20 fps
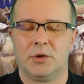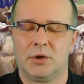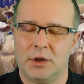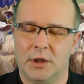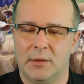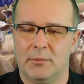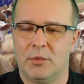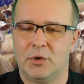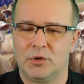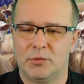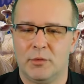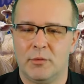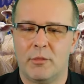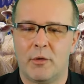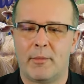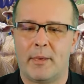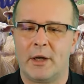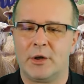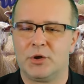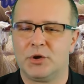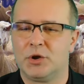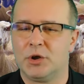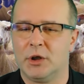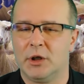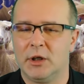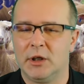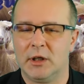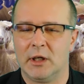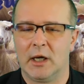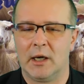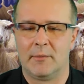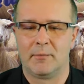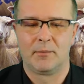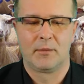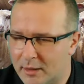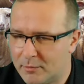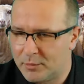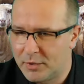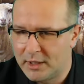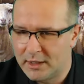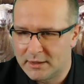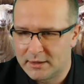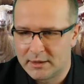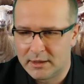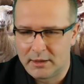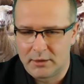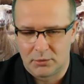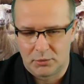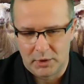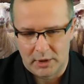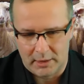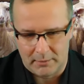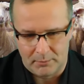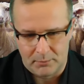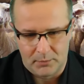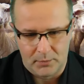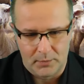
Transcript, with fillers: że byśmy popatrzyli na te pieski, które